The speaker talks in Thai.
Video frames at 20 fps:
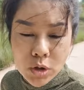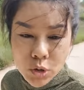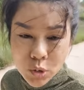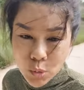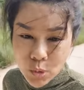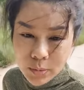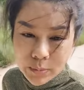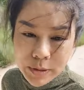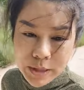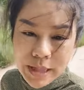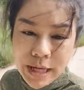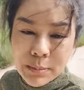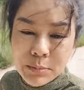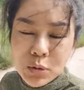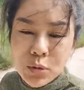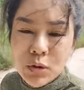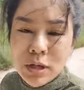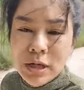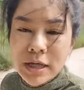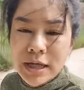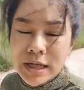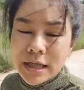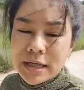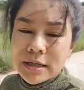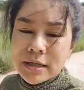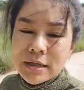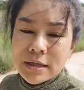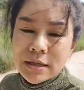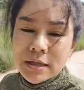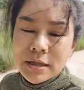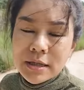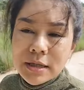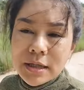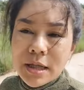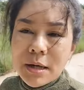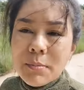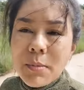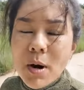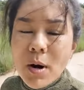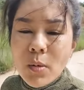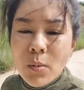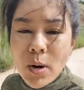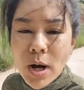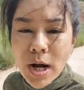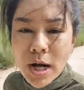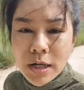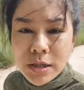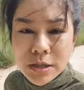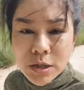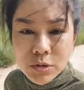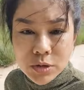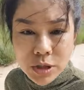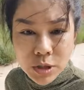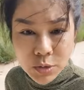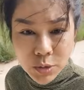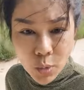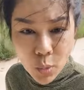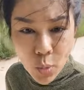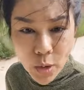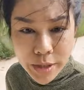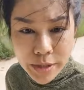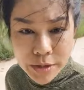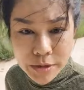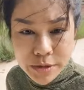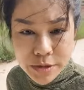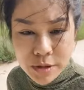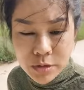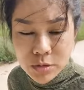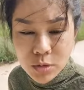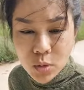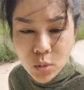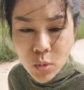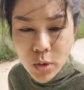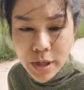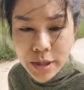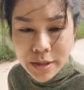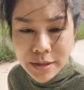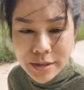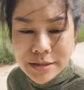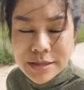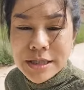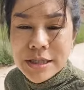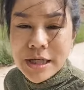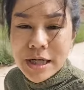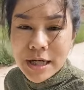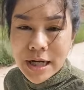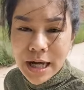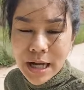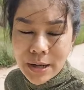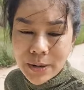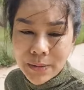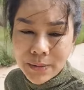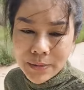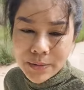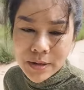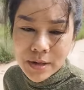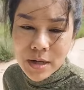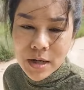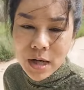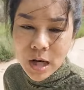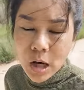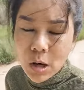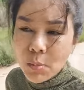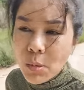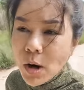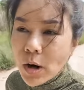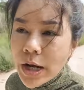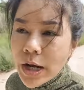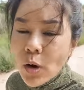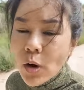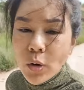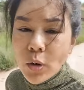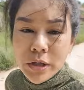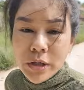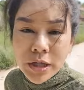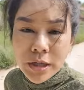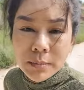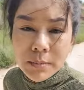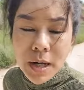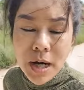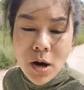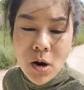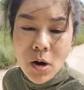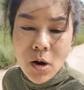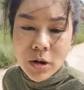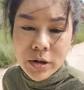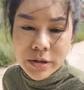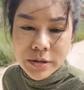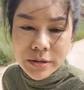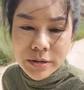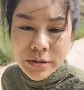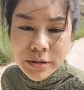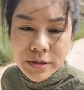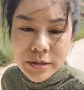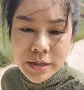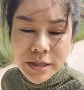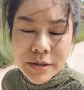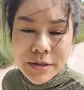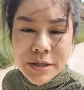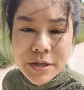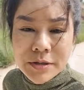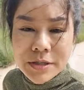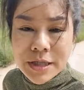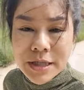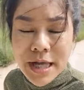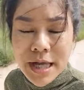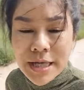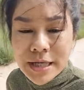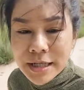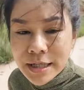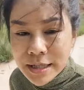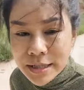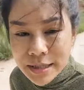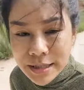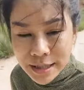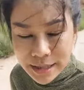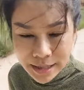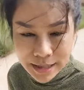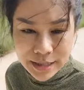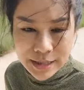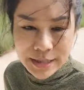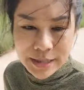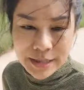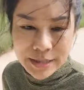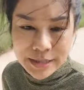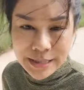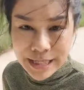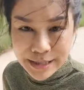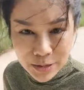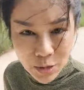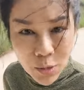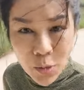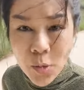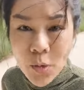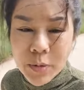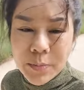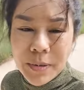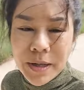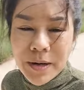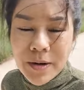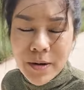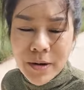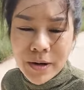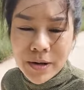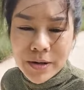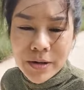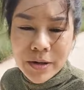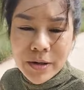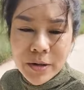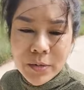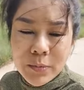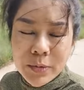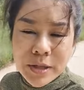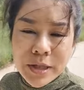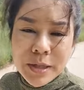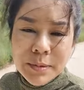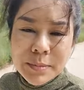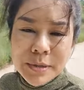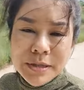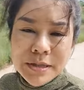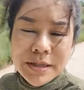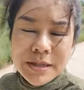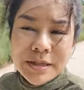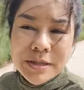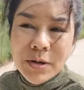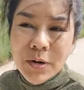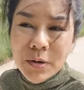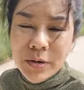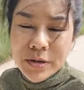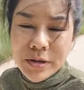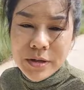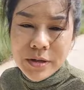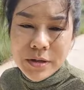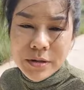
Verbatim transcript: ชวนไปทำธุรกิจแล้วบอกว่าเดี๋ยวจะรวย เดี๋ยวจะรวยก็เชื่อเขาเขาบอกให้โอนเงินมาก่อน แล้วเดี๋ยวจะได้เงินอีก แต่ต้องโอนมาก่อน วันนี้มันจึงโดน